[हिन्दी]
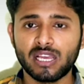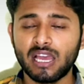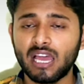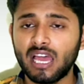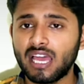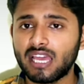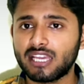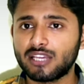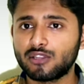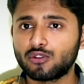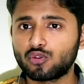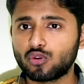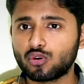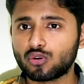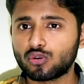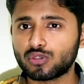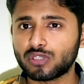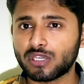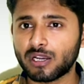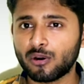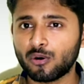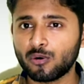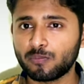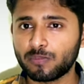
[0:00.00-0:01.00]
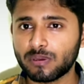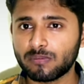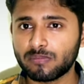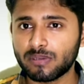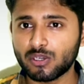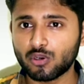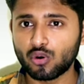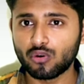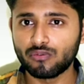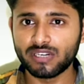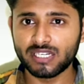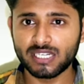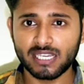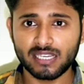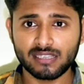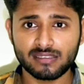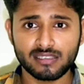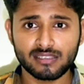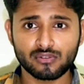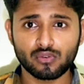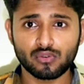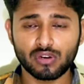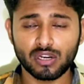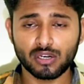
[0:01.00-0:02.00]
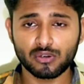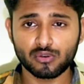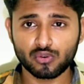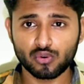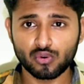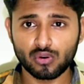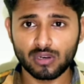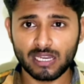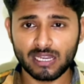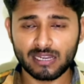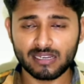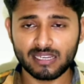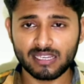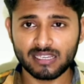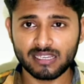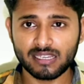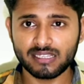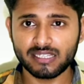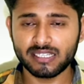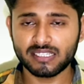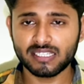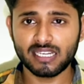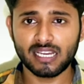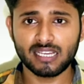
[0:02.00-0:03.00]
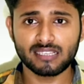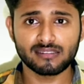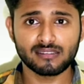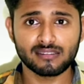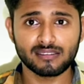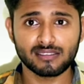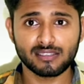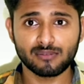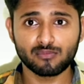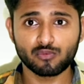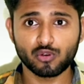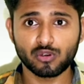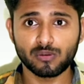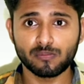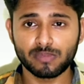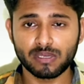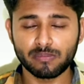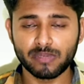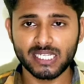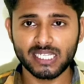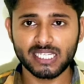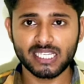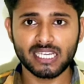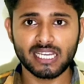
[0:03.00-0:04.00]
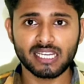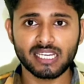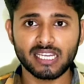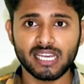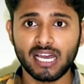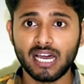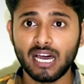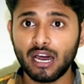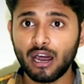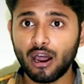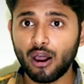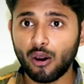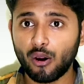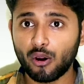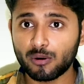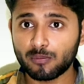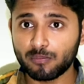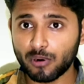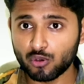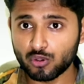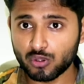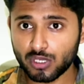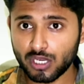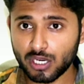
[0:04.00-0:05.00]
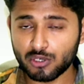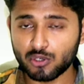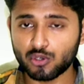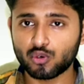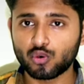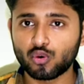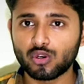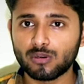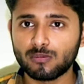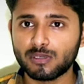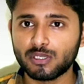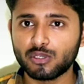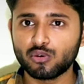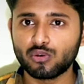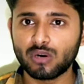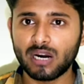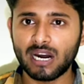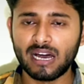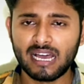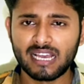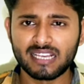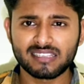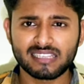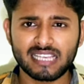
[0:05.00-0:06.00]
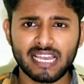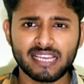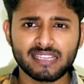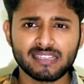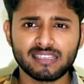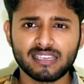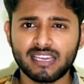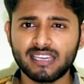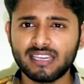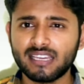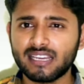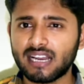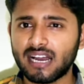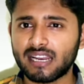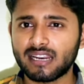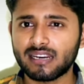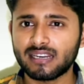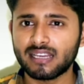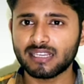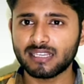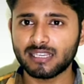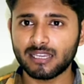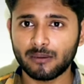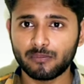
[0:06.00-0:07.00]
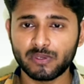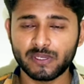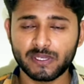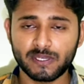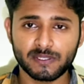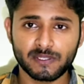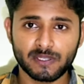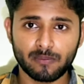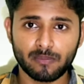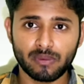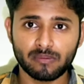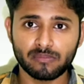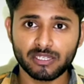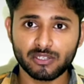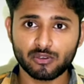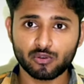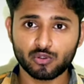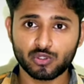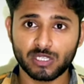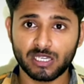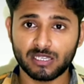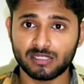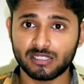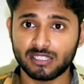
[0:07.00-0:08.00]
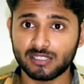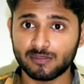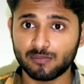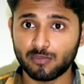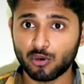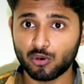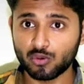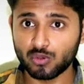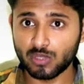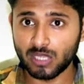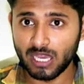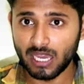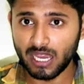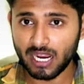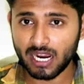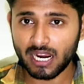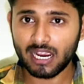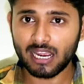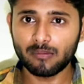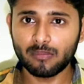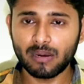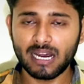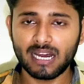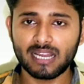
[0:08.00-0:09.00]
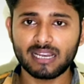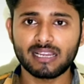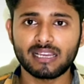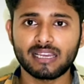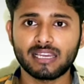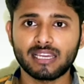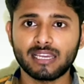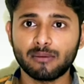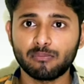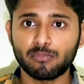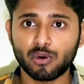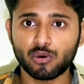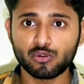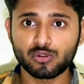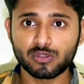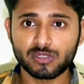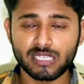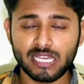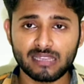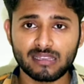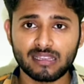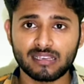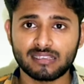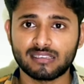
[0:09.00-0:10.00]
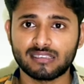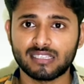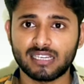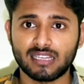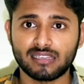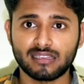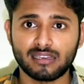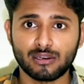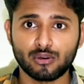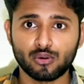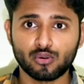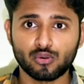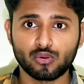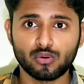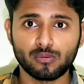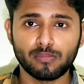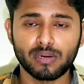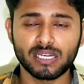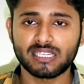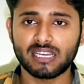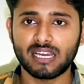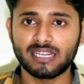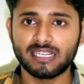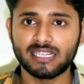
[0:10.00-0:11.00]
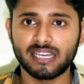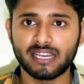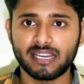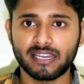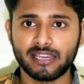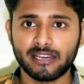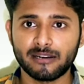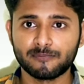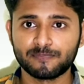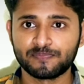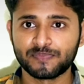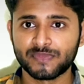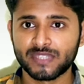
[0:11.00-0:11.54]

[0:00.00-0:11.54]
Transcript: है इन दोनों जगहों पर भी कोविड केसेस को कंट्रोल करने के लिए ट्रियाज सिस्टम को इम्प्लीमेंट किया गया और बहुत कंट्रोल भी हुआ शायद यही कारण है कि अभी के समय में कुछ केसेस बहुत कम आ रहे हैं बहुत ज़्यादा ज़्यादा से ज़्यादा लोग को बचा लिया गया